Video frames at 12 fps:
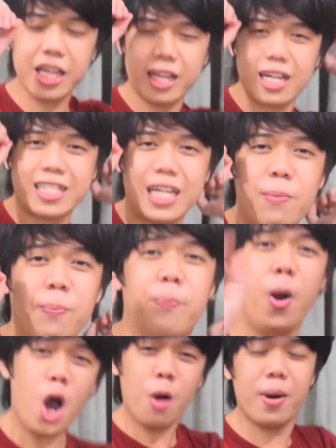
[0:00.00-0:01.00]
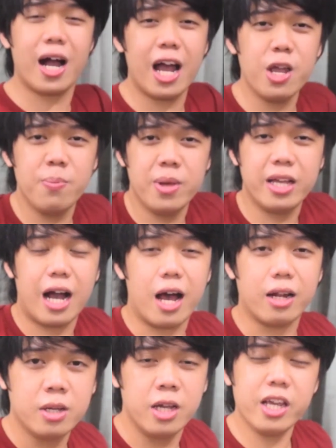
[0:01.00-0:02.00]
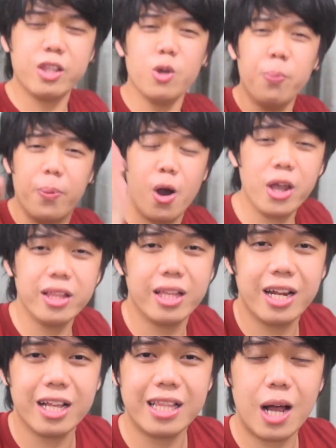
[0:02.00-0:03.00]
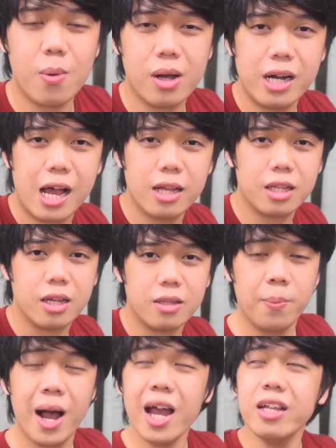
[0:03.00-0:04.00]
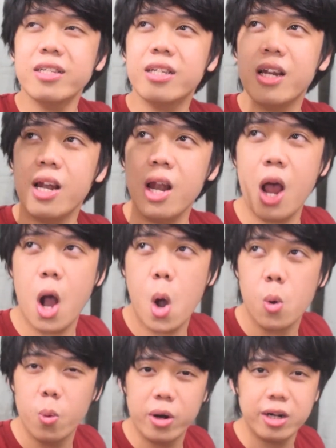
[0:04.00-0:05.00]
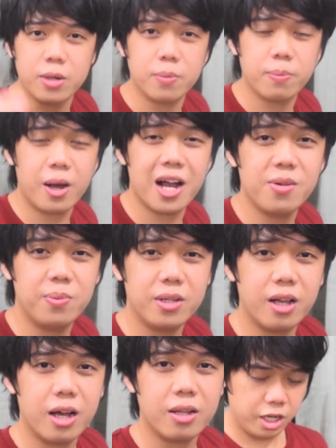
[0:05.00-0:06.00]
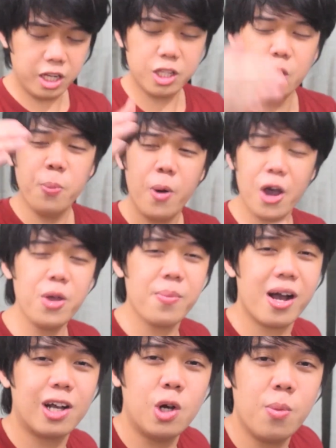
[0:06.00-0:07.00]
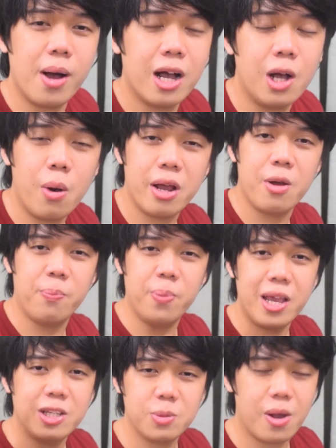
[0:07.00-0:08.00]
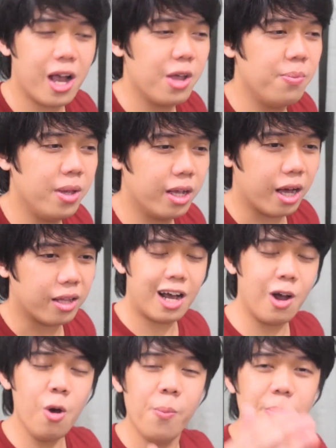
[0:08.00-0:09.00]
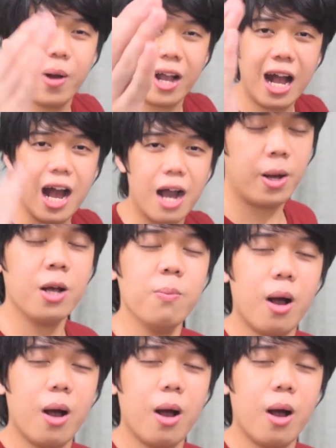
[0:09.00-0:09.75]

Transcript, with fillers: Ikasampo mga kaibigan. Ito po ay tinatawag natin mga lower, mga kaibigan. Ito po yung mga gumagawa ng plates, mga kaibigan. Ako baga, pag